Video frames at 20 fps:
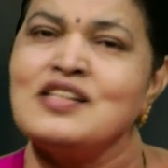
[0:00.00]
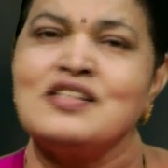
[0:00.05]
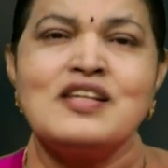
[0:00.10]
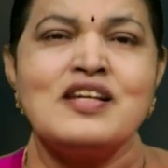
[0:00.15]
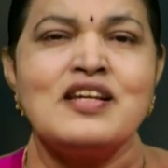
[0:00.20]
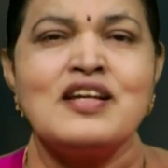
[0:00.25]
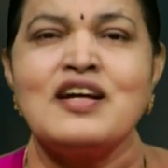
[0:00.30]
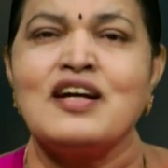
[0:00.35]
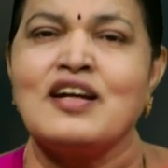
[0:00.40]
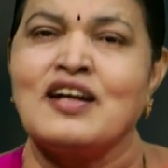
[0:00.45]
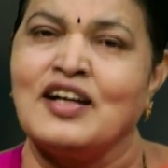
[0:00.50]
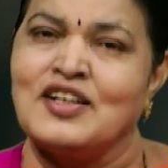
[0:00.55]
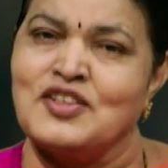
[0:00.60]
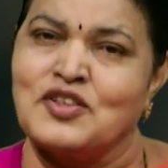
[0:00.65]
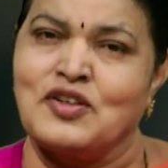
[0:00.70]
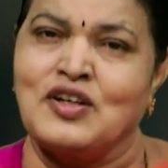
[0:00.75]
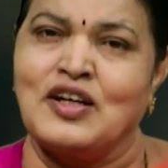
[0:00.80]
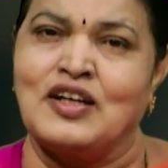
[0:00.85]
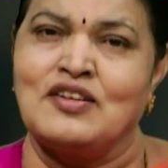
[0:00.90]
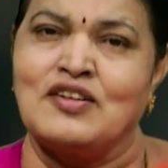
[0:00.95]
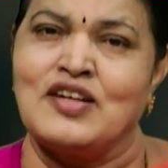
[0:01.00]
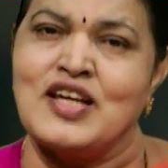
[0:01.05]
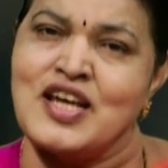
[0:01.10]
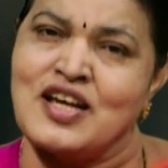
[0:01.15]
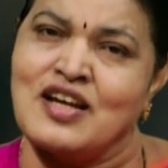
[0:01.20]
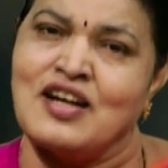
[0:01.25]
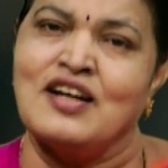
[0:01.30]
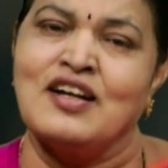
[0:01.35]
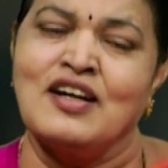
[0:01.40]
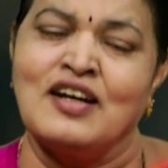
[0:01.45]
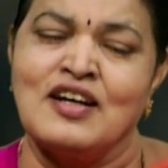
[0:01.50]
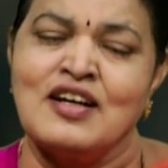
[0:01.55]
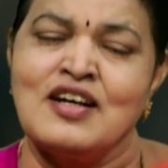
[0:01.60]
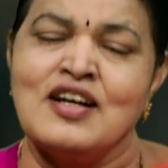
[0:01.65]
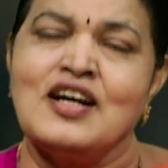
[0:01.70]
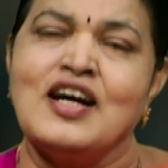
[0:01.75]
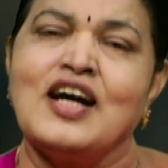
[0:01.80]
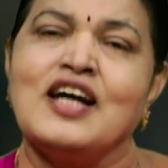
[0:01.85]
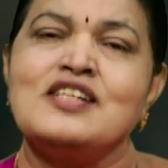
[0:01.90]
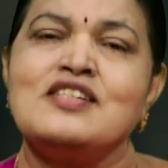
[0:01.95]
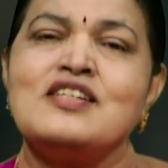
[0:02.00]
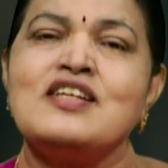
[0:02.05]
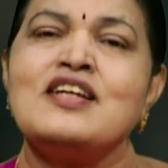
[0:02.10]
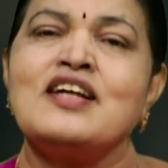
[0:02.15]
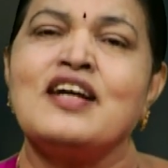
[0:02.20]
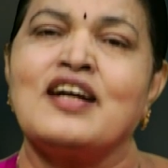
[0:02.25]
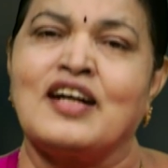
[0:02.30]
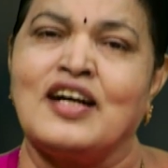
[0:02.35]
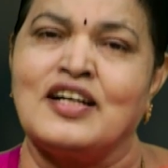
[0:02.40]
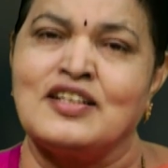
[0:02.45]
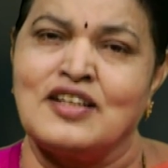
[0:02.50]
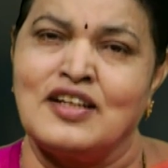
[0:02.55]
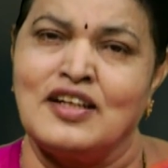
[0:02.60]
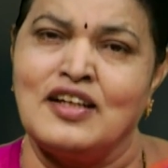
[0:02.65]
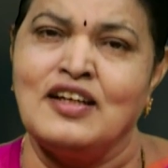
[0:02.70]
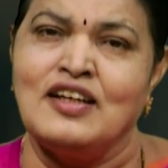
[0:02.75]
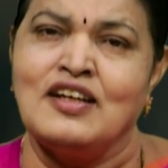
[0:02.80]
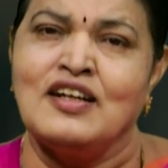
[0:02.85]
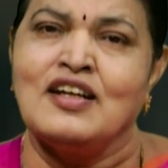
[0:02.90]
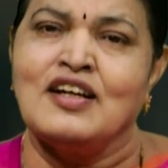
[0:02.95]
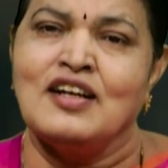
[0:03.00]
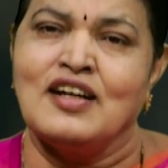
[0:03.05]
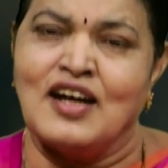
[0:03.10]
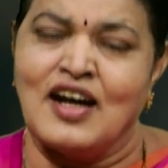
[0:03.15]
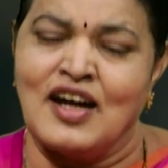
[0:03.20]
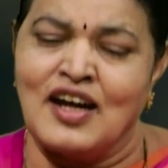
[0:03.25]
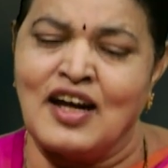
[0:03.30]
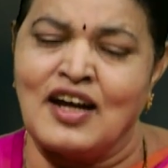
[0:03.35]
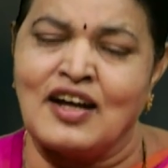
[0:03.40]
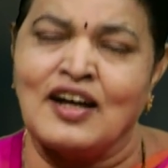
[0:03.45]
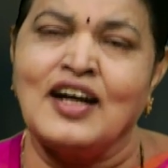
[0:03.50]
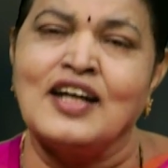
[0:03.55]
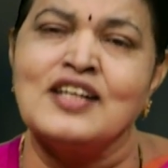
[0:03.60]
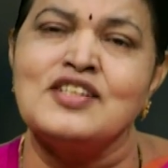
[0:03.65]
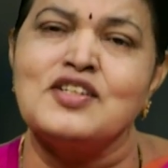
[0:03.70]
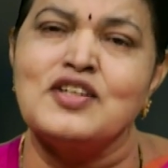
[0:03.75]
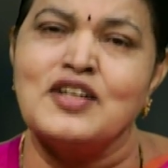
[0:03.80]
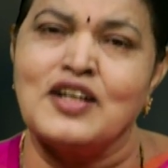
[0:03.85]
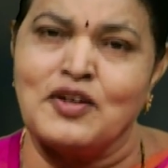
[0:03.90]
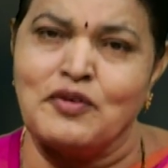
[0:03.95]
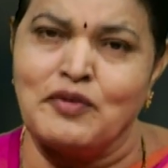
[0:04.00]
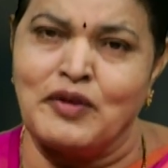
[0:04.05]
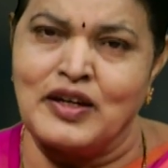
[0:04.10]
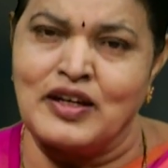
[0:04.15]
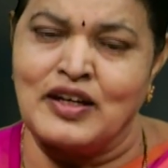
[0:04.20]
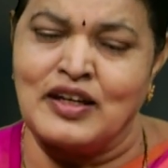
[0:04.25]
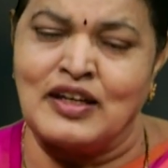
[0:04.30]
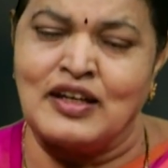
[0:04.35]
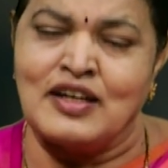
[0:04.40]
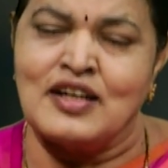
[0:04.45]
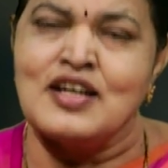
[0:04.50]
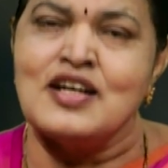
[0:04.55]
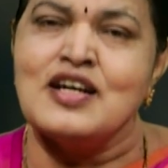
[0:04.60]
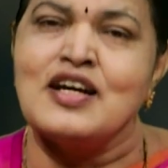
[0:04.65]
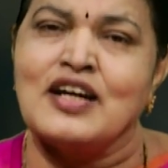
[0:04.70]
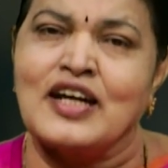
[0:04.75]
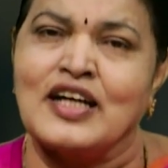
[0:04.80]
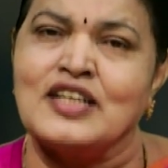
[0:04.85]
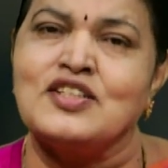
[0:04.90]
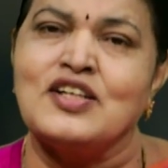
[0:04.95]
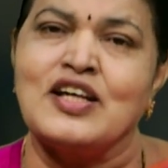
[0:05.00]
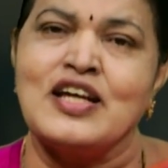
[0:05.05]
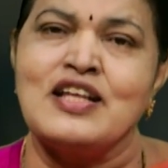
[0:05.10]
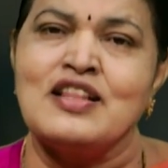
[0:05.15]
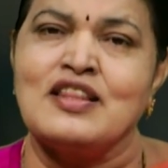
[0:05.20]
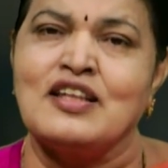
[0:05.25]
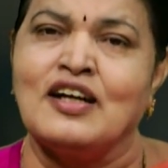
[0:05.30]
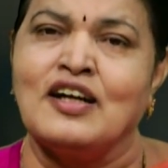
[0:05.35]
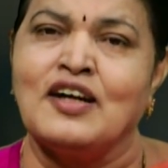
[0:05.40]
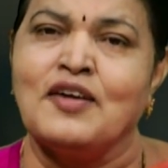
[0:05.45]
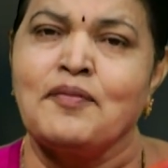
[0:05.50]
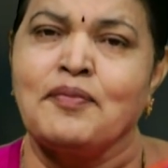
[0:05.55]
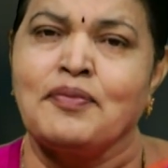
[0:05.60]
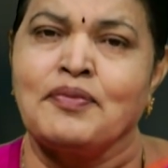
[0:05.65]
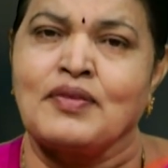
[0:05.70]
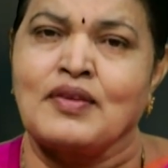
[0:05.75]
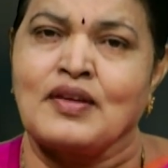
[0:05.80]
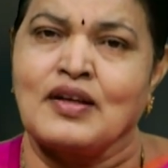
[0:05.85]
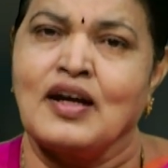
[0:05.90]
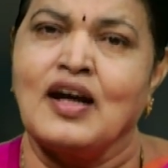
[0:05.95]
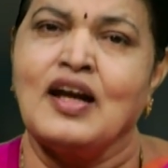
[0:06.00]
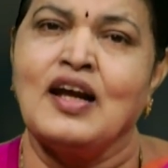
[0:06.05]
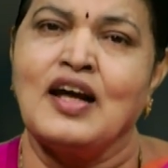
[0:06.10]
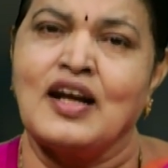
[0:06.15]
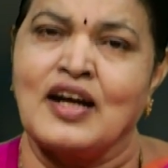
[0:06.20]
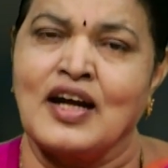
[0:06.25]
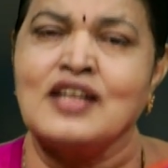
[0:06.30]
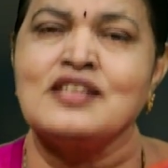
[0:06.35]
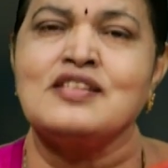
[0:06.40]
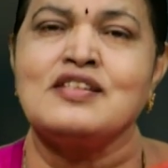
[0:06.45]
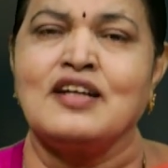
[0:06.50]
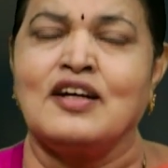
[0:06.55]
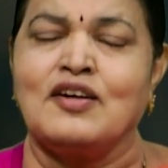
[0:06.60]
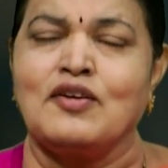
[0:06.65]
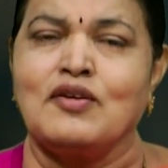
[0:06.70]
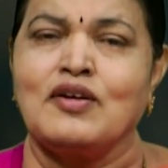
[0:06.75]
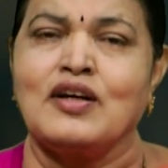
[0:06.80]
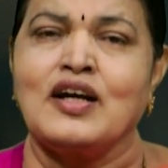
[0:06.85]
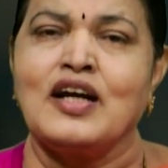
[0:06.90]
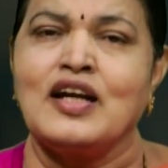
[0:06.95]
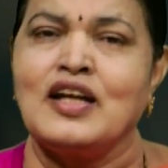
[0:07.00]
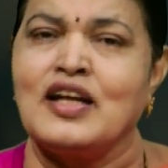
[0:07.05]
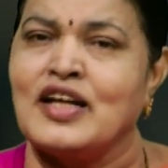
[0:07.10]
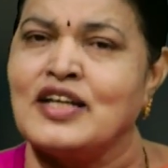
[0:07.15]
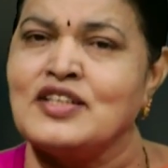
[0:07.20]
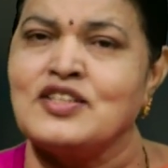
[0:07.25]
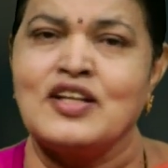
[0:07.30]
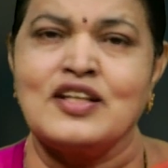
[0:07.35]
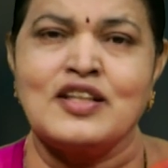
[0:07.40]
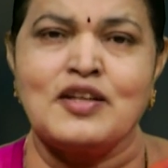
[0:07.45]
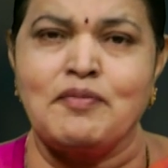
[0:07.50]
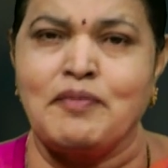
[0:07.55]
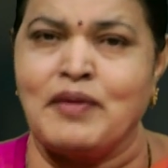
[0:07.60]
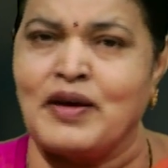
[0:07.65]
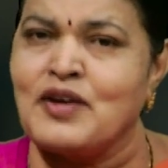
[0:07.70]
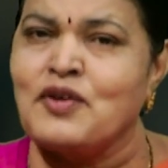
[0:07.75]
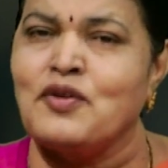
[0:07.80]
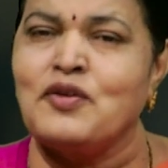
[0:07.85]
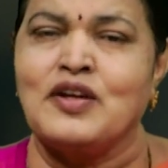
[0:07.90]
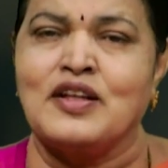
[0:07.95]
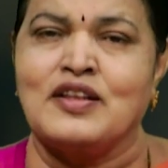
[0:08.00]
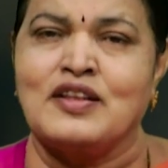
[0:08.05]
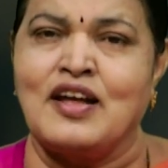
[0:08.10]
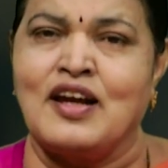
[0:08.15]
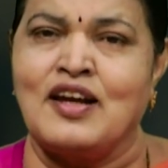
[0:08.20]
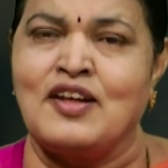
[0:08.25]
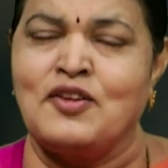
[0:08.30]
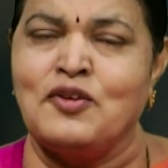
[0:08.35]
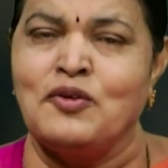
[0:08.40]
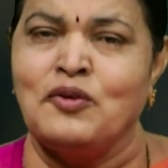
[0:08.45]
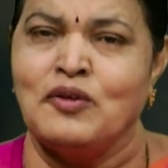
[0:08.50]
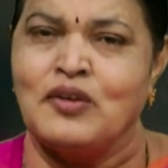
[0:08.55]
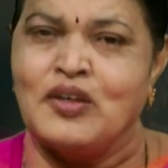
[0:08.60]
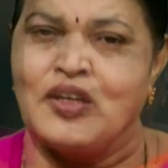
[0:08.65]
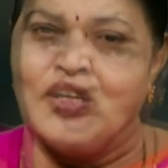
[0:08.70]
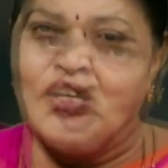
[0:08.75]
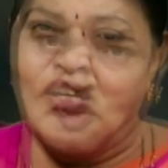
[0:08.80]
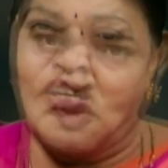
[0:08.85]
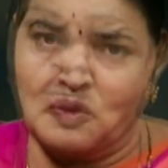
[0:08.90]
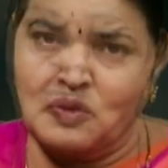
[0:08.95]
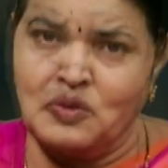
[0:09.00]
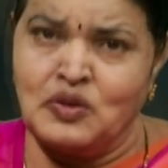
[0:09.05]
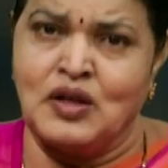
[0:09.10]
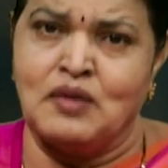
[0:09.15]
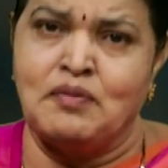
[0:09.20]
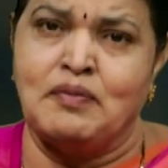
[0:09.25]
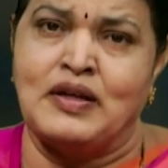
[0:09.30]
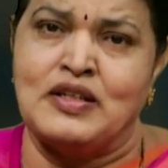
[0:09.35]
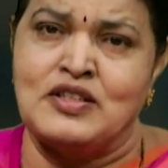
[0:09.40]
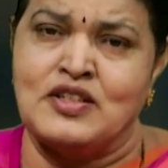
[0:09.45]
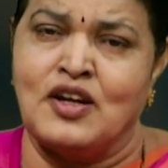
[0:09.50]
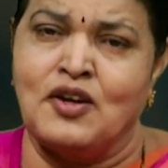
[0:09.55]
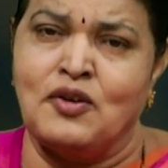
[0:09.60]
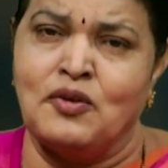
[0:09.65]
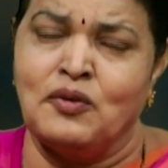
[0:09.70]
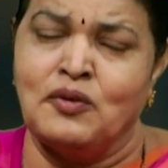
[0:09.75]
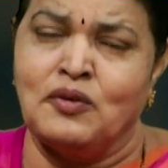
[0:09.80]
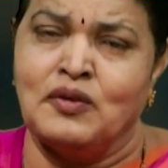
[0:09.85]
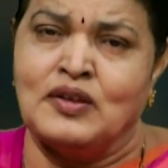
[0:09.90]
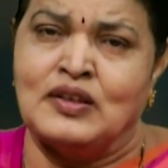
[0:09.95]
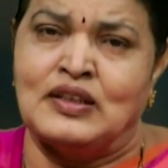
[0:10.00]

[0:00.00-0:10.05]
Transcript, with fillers: అసిరియా రాజు కాదు ఇక్కడ అసిరియా రాజు అని అలా రాసినటువంటి రచయిత అలా రాస్తాడు కానీ రచయిత పేరు కూడా తెలీదు యూదా ప్రజలు